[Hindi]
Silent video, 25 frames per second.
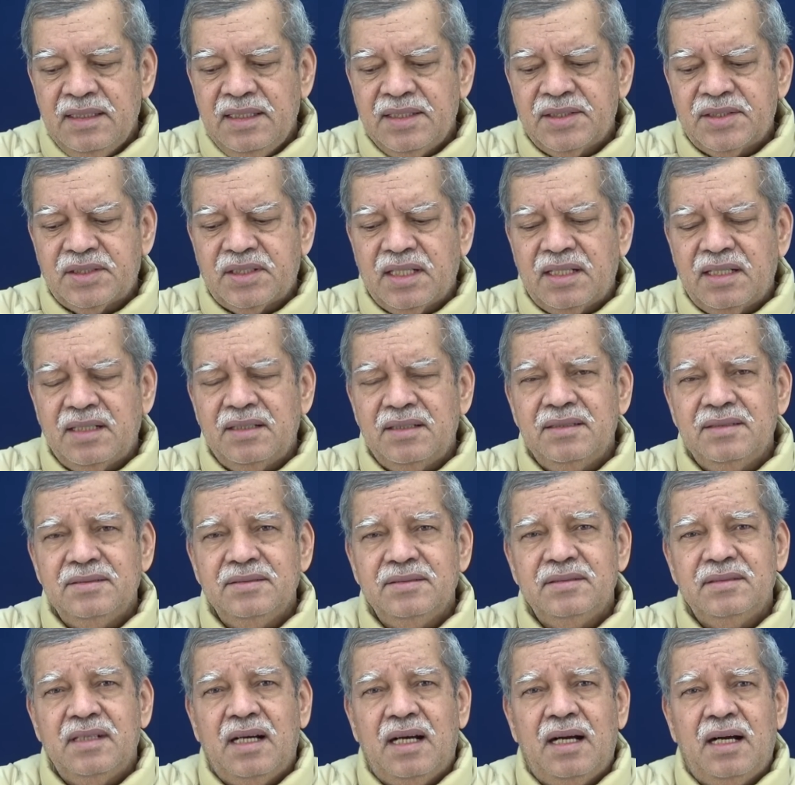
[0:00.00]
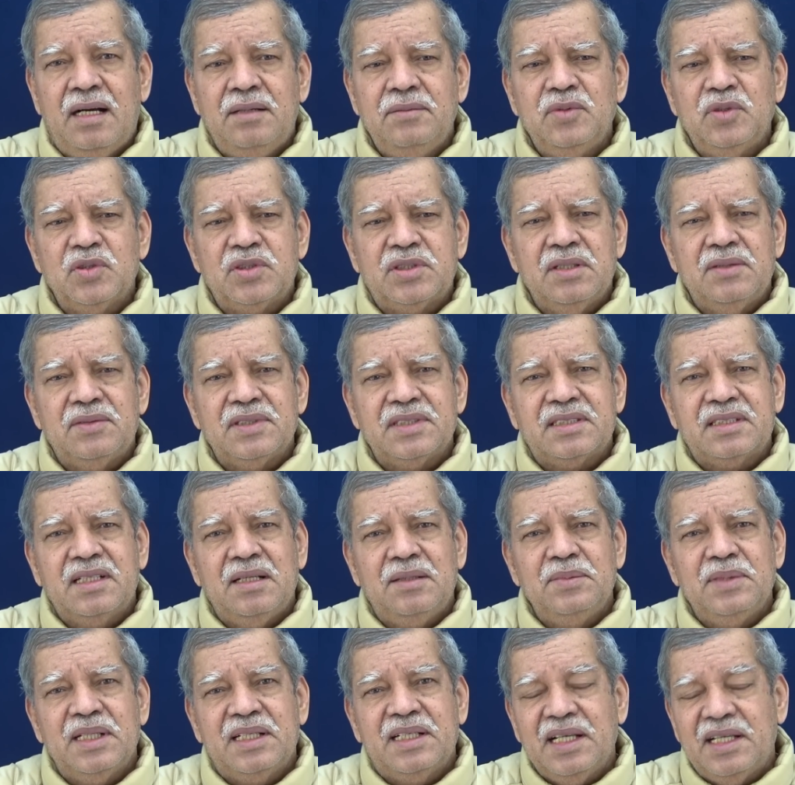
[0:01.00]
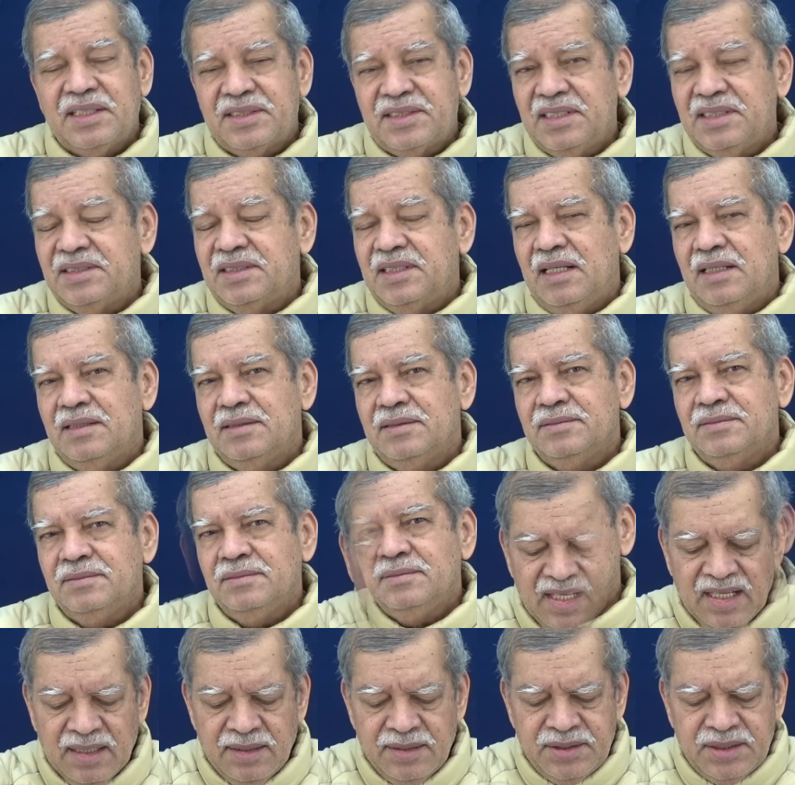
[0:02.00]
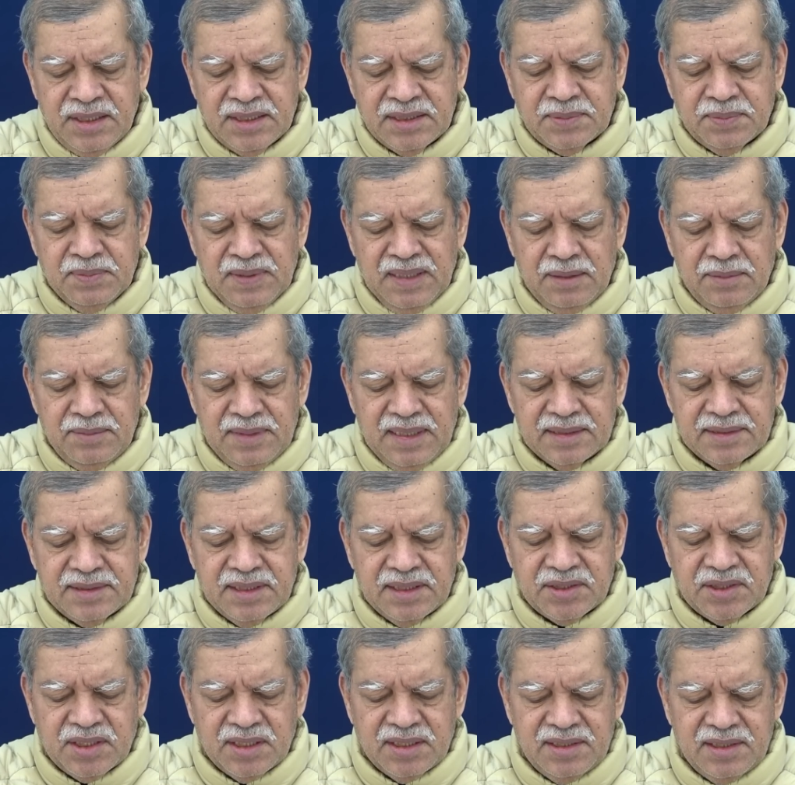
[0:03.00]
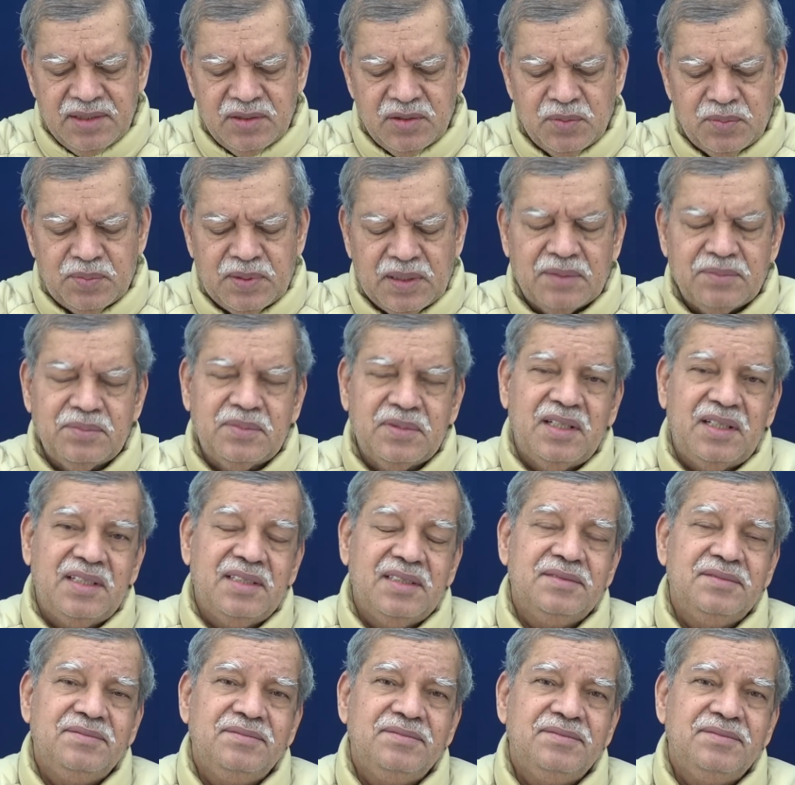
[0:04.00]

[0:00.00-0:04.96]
इस तरह हम उस अवस्था में कैसे जाएं जिसमें हम ऐसे शरीर को प्राप्त करें